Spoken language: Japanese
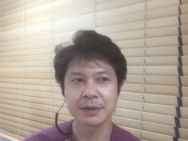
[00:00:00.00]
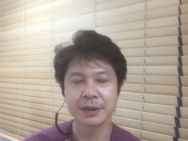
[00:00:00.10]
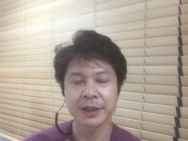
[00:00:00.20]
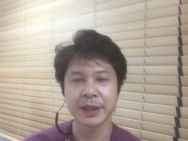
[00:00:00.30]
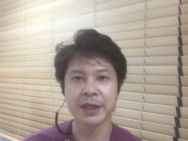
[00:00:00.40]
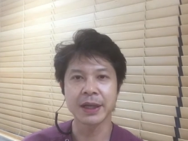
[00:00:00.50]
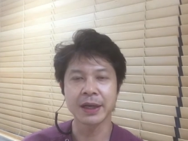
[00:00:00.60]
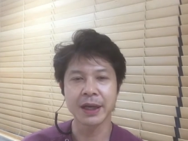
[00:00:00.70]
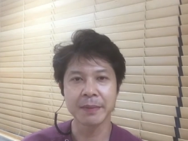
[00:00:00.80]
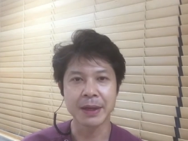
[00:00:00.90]
聞いていた
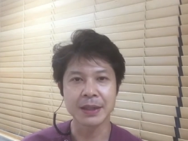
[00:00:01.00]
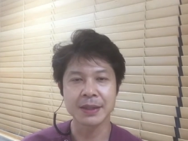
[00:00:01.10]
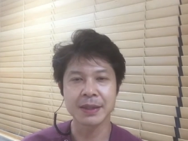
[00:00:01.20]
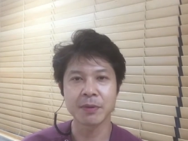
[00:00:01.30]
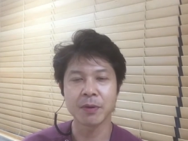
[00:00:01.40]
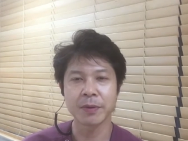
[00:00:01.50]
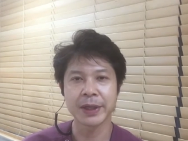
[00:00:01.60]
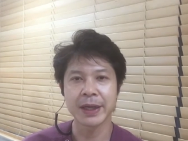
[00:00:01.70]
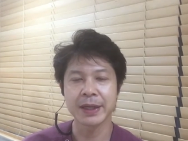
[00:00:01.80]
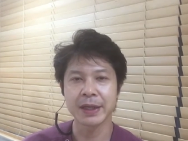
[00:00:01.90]
だければいつでもお
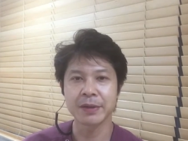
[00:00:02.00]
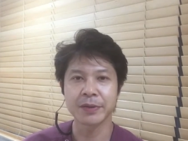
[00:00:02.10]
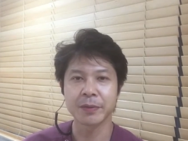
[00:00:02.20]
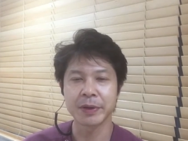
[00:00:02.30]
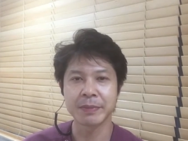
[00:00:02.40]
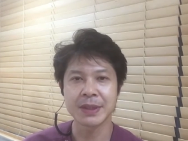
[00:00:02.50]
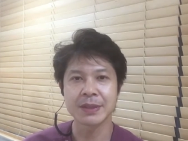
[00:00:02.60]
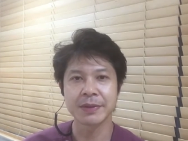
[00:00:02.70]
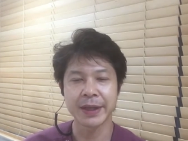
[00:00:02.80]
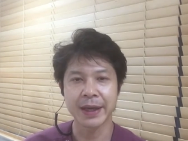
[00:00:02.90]
答えできると思いま
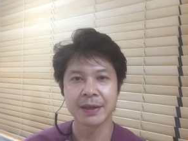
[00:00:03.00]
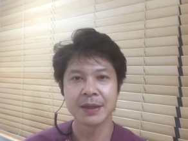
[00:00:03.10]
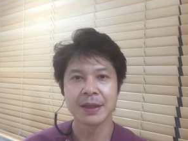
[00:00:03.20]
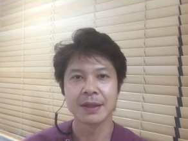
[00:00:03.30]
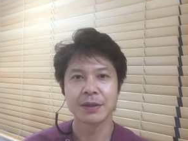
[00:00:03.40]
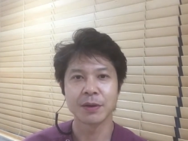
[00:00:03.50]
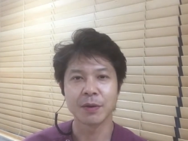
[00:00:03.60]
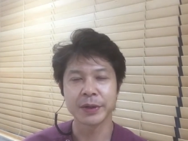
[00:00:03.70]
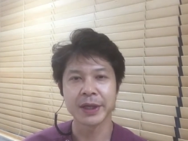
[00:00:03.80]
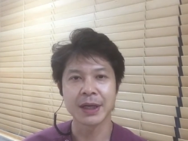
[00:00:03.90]
すので、
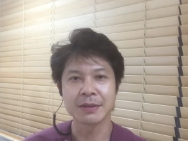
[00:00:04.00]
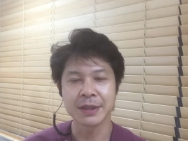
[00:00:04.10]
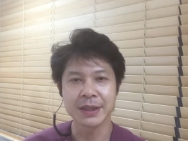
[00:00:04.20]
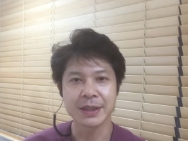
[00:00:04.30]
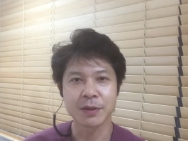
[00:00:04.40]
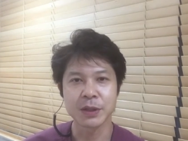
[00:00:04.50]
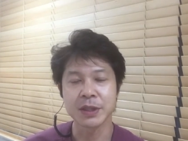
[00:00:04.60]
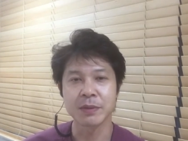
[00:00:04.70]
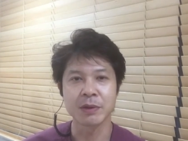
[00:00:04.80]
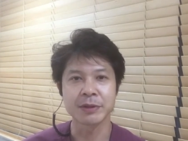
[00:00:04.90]
お気軽にご
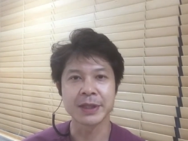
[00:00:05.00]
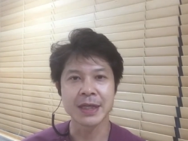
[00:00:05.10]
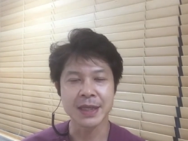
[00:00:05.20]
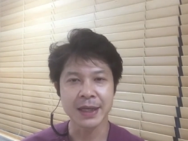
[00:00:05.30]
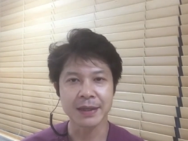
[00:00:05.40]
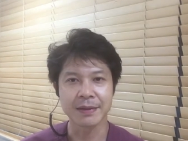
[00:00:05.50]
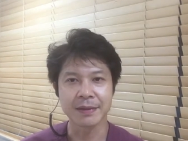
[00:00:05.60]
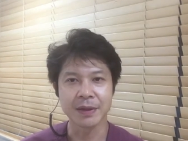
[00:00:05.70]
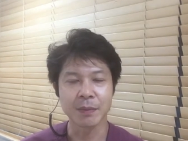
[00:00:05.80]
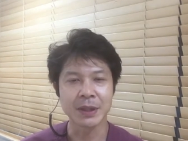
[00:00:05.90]
質問ください。
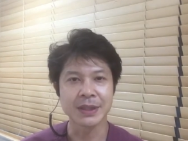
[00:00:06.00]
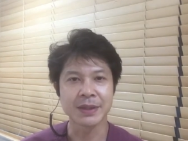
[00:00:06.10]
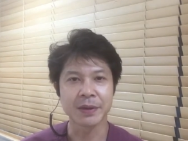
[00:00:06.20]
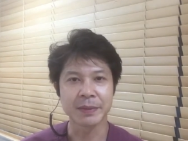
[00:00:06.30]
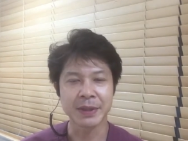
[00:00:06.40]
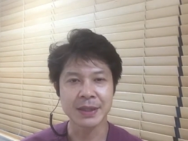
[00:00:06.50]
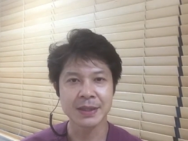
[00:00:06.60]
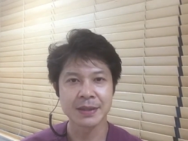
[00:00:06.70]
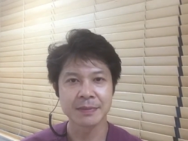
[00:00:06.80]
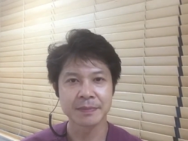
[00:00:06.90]
お待ちしておりま
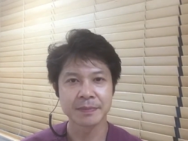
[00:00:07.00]
す。